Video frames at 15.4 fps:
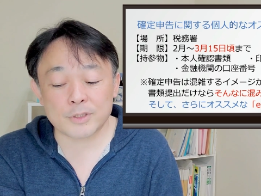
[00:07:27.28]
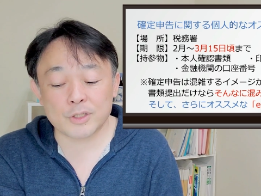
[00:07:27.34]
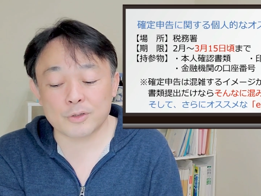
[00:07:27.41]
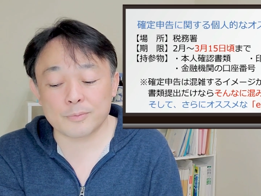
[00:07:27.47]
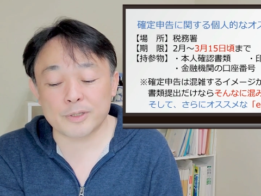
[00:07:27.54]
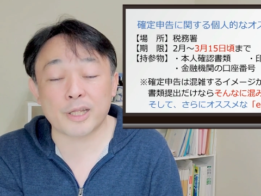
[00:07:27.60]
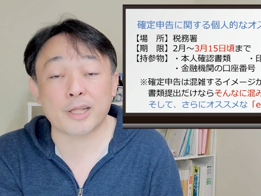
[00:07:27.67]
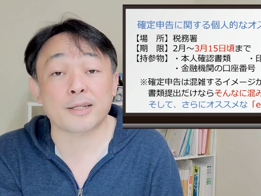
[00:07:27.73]

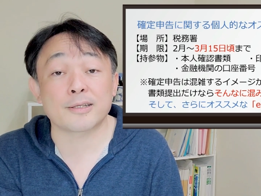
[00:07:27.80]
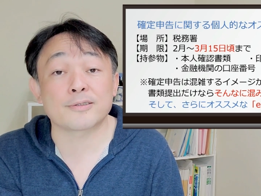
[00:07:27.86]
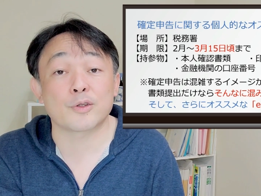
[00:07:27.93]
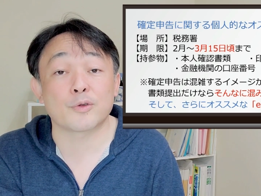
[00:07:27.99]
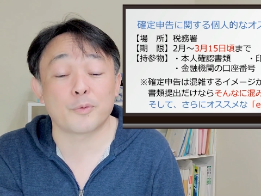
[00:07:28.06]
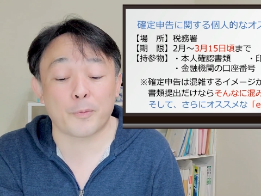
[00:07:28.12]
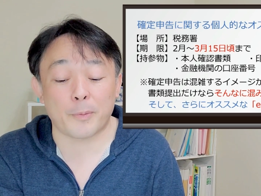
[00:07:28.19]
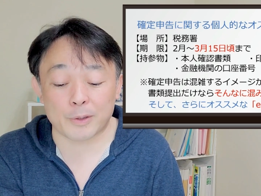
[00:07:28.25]
準備してたんです
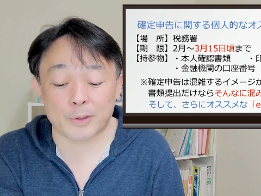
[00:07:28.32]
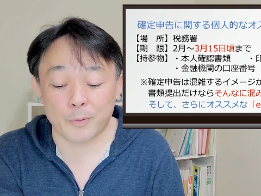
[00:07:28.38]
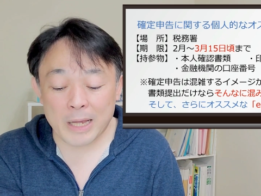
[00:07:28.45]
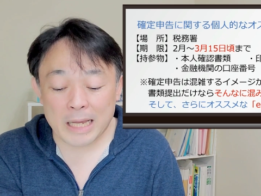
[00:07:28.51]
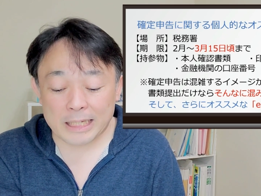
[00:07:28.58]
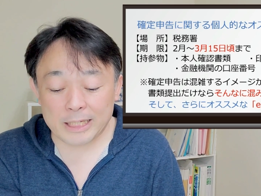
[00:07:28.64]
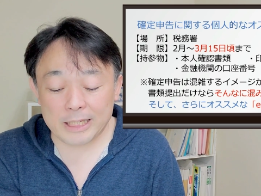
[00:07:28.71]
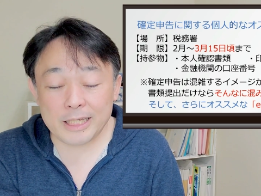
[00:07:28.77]
けども、あの、
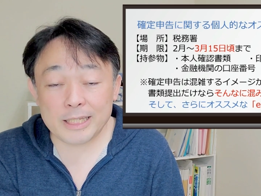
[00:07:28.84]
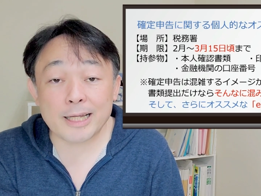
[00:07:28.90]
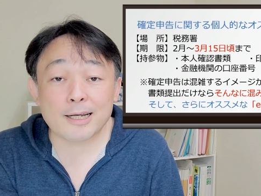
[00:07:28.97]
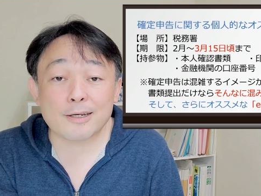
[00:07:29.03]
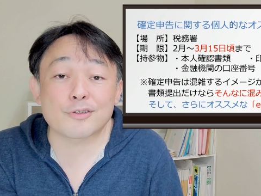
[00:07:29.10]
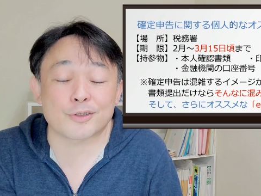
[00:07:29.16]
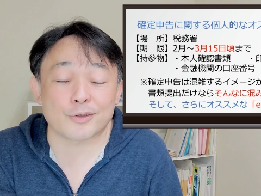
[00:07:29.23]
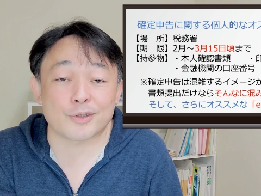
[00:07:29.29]

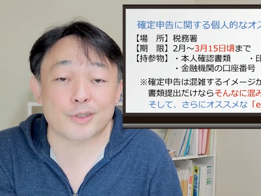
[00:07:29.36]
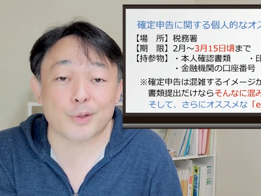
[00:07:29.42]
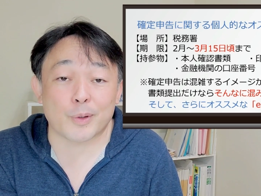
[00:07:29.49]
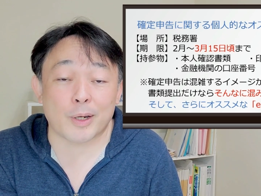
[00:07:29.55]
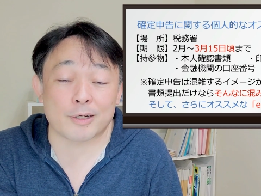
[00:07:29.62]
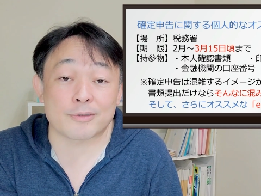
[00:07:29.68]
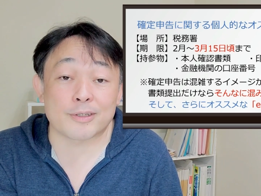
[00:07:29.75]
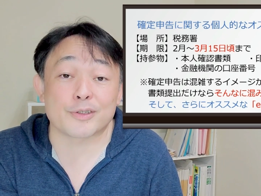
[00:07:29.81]
e-tax っていう
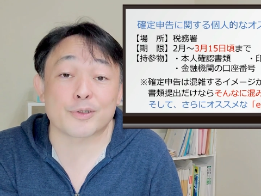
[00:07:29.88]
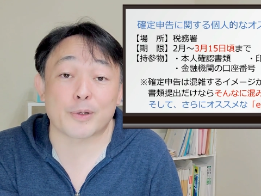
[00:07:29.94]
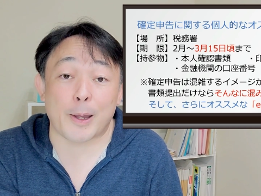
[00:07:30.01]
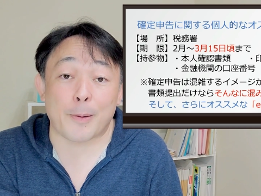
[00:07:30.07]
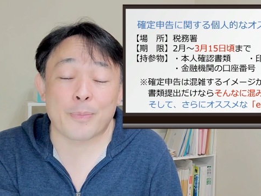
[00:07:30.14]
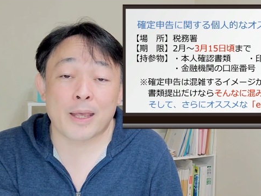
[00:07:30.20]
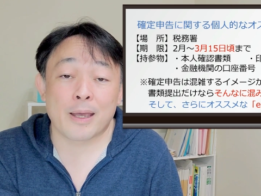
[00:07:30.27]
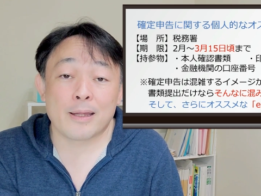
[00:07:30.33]
のがあるんですよ
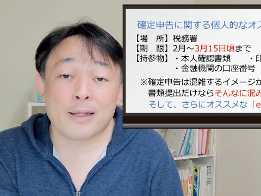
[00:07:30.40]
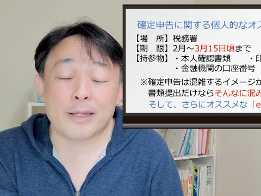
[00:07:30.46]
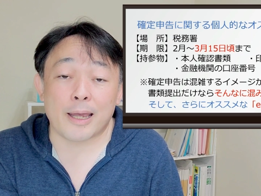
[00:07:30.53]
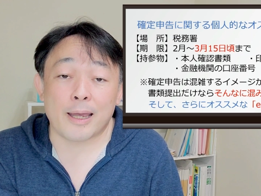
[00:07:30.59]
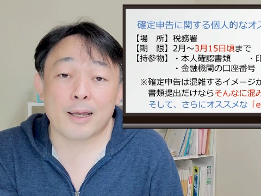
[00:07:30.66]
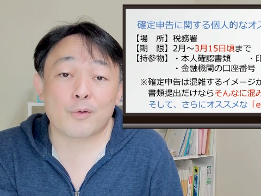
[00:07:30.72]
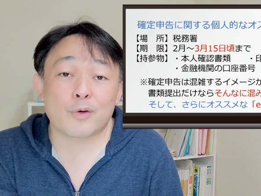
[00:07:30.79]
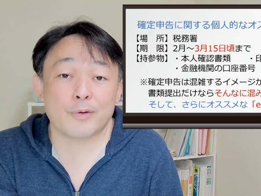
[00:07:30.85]
ね。
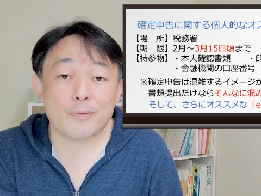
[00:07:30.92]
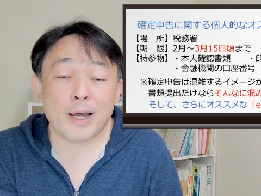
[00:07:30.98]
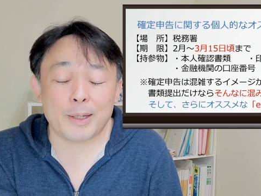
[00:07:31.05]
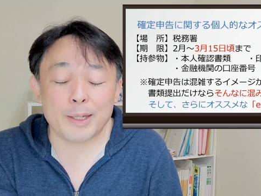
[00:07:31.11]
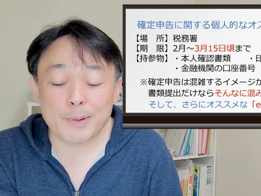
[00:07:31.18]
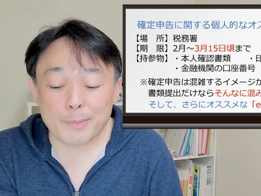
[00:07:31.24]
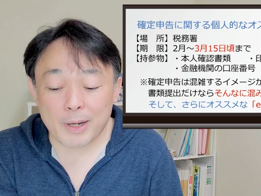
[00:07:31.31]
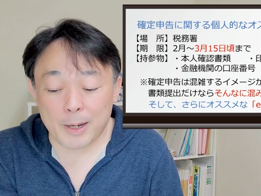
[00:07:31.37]
で、これは
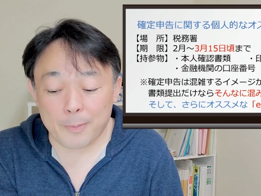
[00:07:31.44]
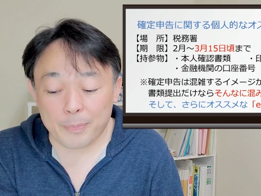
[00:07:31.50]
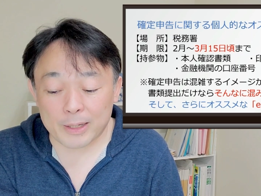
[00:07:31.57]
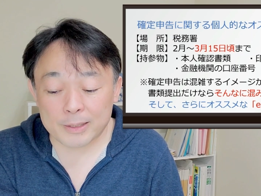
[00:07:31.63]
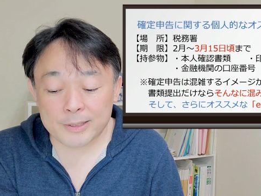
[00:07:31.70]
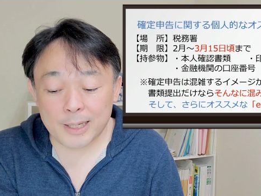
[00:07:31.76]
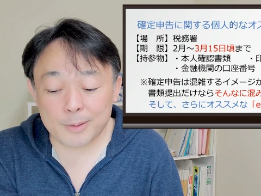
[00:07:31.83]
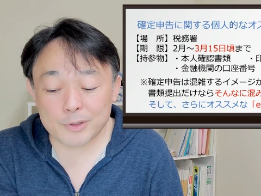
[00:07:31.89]
今まあ、
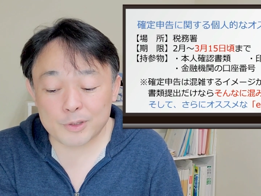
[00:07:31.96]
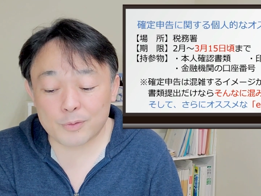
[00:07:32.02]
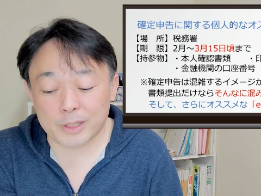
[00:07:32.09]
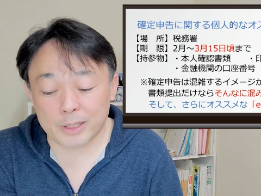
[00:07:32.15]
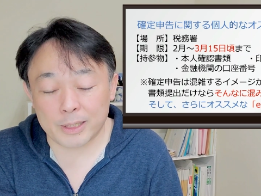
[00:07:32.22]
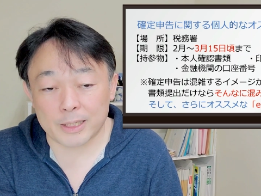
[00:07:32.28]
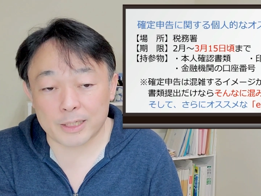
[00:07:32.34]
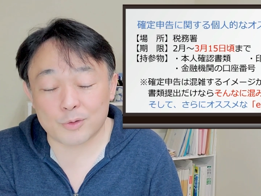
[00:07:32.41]
税務署
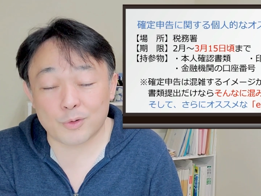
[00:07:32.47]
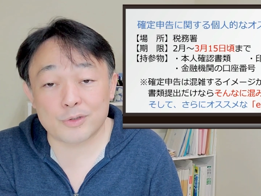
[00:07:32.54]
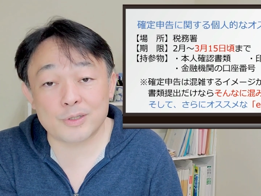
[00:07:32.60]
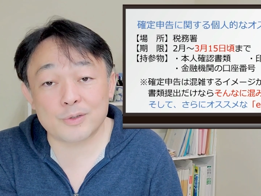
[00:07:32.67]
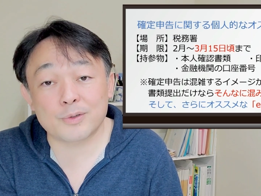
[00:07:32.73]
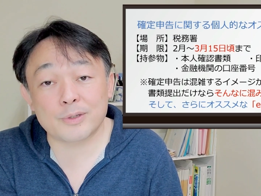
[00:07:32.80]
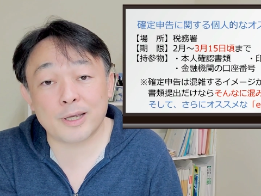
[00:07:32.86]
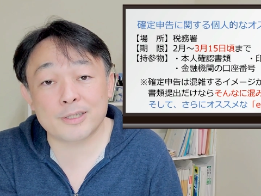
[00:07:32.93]
に書
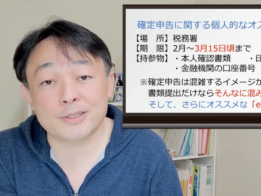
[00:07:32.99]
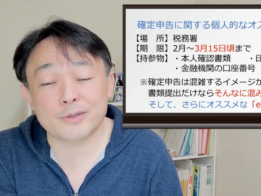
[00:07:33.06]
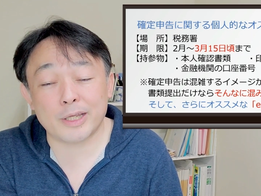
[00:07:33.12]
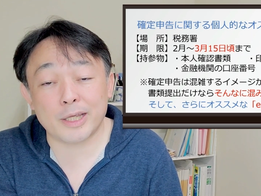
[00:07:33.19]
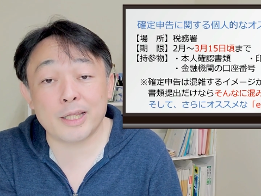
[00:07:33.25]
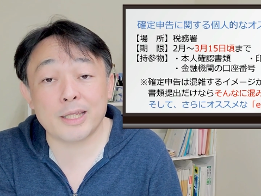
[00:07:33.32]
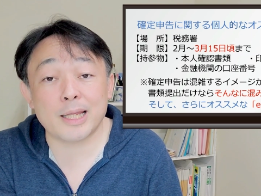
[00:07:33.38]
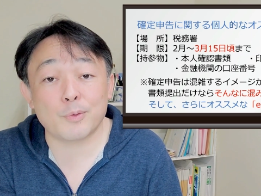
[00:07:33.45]
類を提出
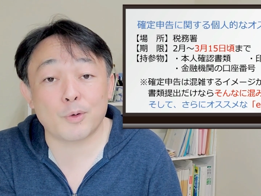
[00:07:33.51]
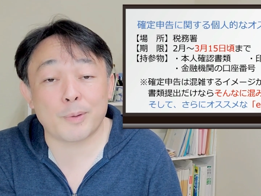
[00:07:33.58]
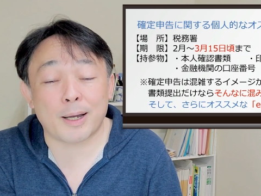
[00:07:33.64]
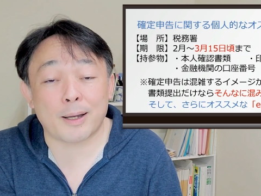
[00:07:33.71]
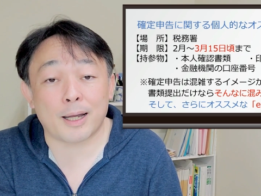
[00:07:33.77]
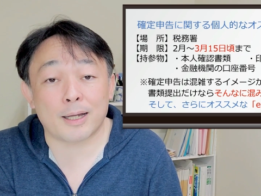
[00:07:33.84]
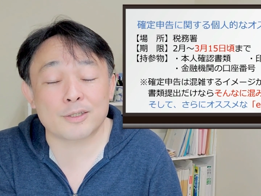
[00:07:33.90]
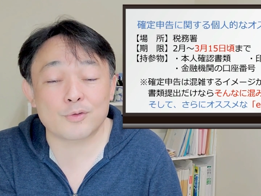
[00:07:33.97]
に行っても
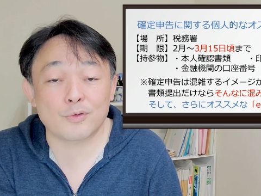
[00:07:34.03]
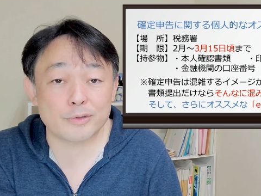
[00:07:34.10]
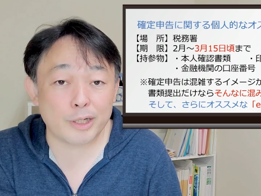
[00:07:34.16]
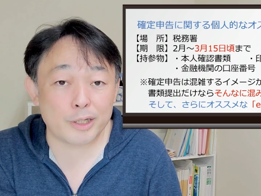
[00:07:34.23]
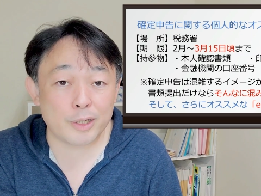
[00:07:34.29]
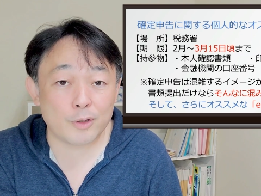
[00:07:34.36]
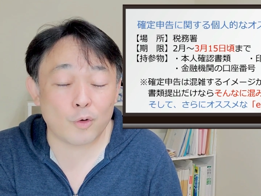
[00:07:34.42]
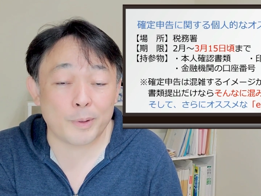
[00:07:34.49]
まあ、そん
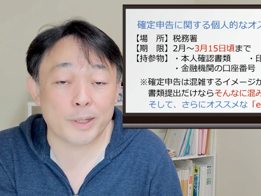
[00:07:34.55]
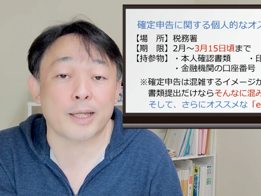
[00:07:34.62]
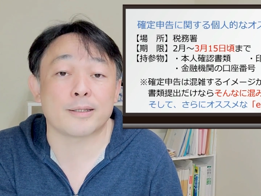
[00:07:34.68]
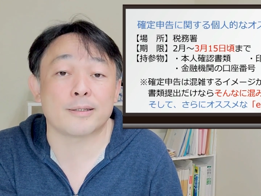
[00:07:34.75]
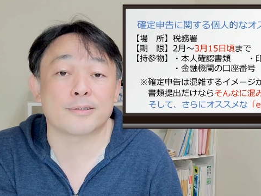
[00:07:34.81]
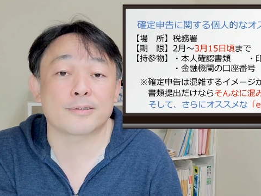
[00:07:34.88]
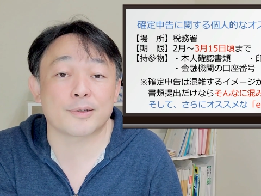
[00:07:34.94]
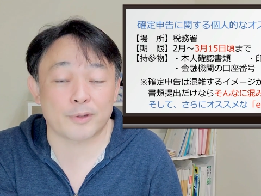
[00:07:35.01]
なに困らな
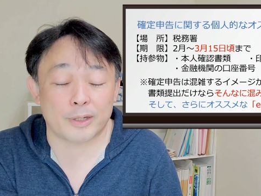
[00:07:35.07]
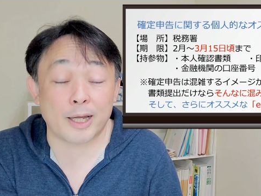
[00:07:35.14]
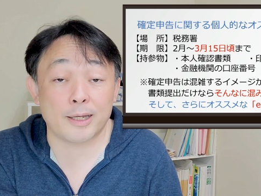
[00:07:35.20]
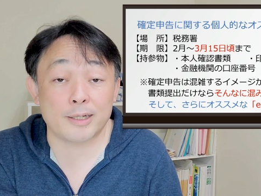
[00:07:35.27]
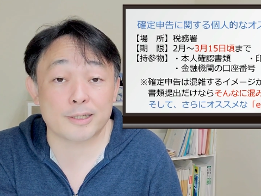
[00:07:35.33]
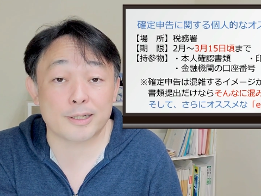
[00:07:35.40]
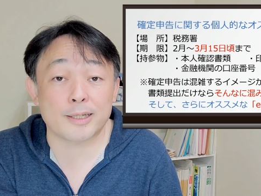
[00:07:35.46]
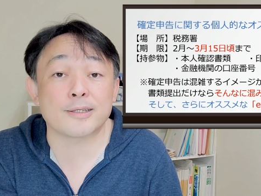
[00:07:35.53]
いんですけどね、
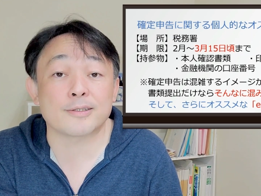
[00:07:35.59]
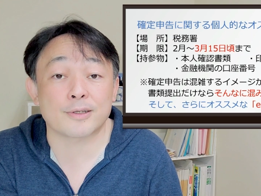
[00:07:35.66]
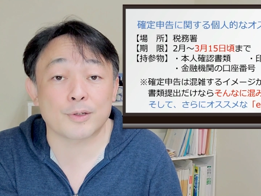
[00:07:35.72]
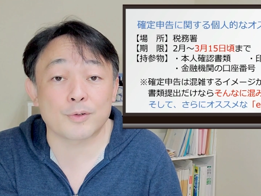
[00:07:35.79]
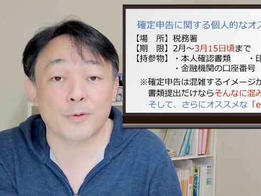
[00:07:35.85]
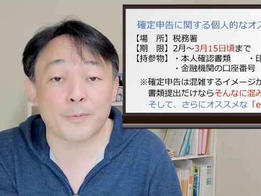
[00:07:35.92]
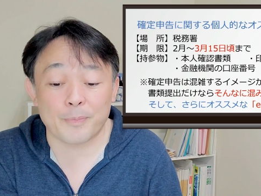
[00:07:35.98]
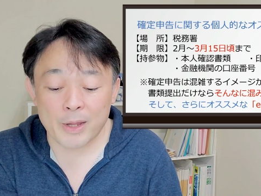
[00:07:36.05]
大変じゃないんです
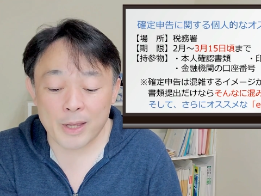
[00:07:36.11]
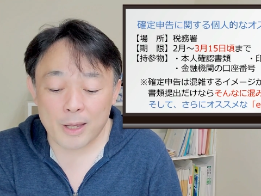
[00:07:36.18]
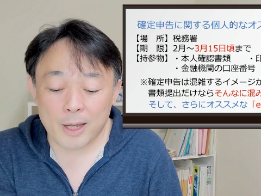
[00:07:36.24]
けど、